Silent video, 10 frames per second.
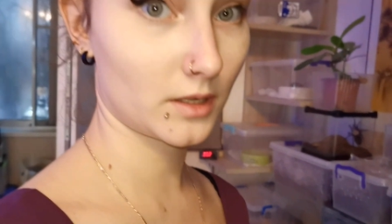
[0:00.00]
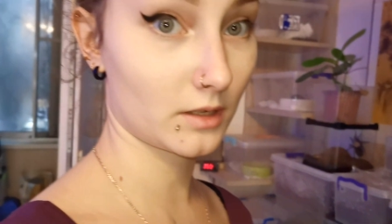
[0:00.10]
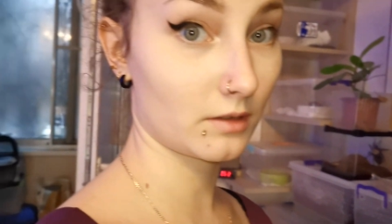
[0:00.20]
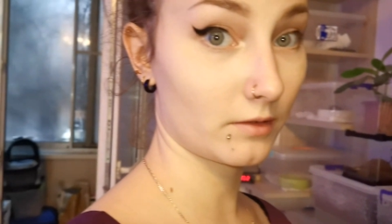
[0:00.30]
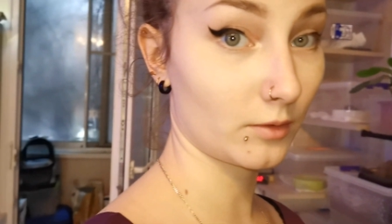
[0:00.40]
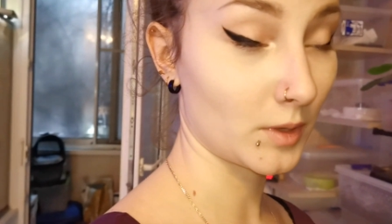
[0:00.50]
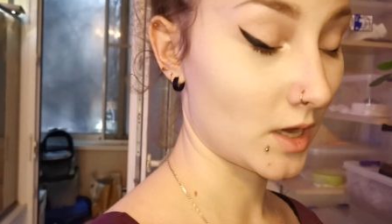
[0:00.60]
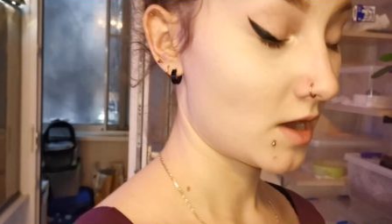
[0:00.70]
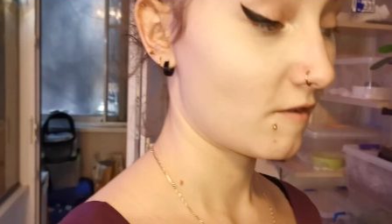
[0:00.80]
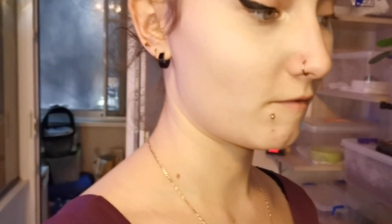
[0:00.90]
месте своем,
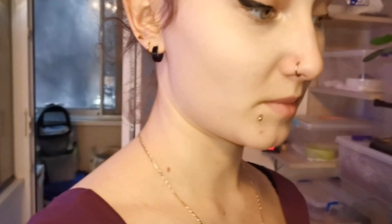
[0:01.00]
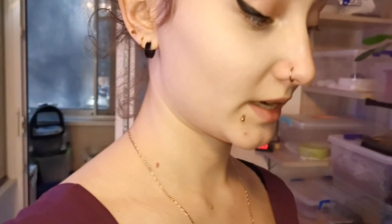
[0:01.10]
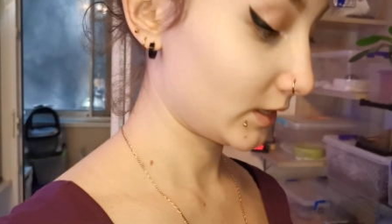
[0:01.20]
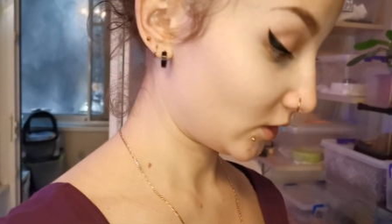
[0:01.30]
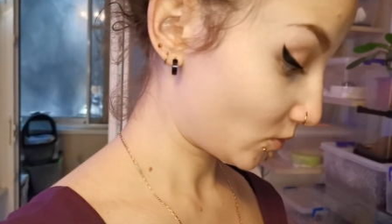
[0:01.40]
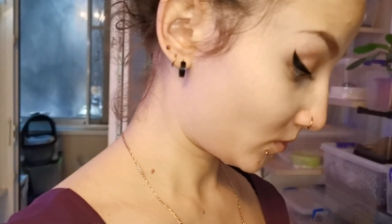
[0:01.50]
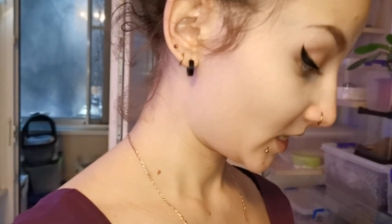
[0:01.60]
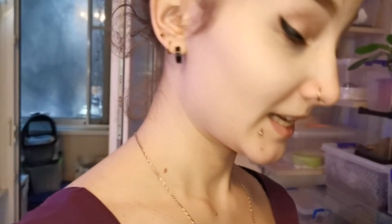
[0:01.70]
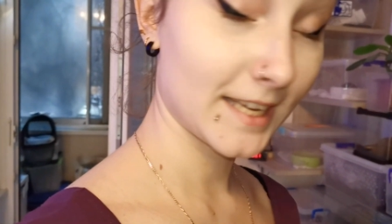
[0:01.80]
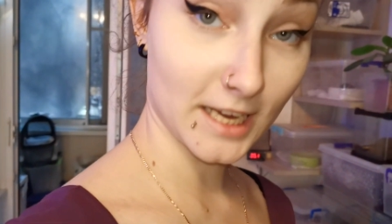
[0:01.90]
в моем
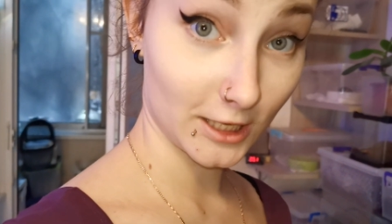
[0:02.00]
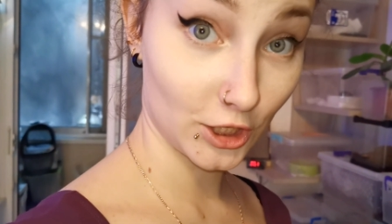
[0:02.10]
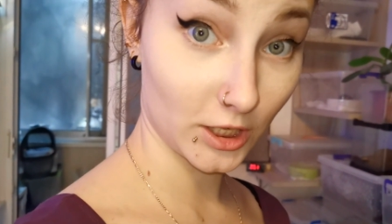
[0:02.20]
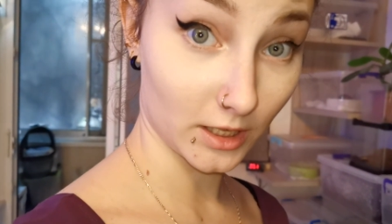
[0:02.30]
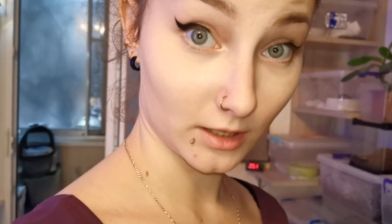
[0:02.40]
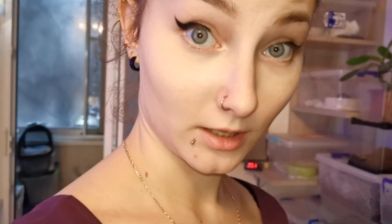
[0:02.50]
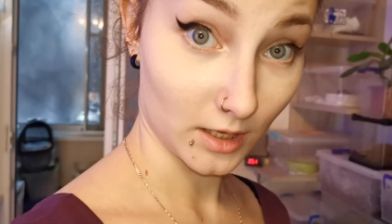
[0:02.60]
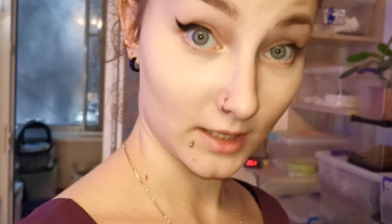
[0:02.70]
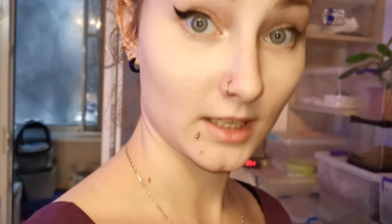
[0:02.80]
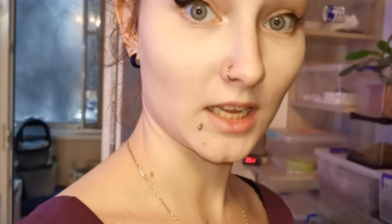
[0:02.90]
ящике
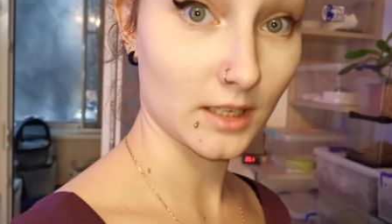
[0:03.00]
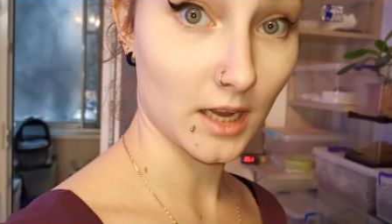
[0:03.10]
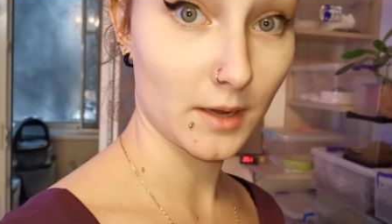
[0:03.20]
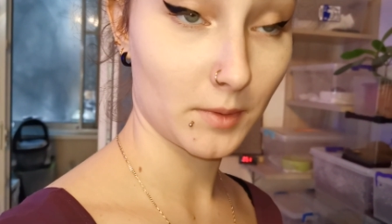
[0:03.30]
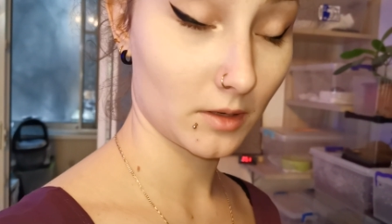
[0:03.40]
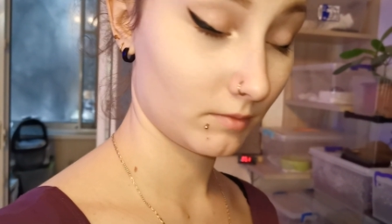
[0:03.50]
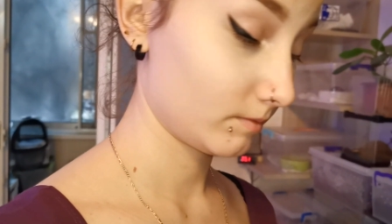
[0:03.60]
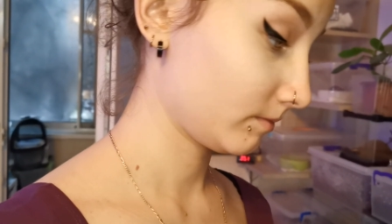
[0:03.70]
с носками.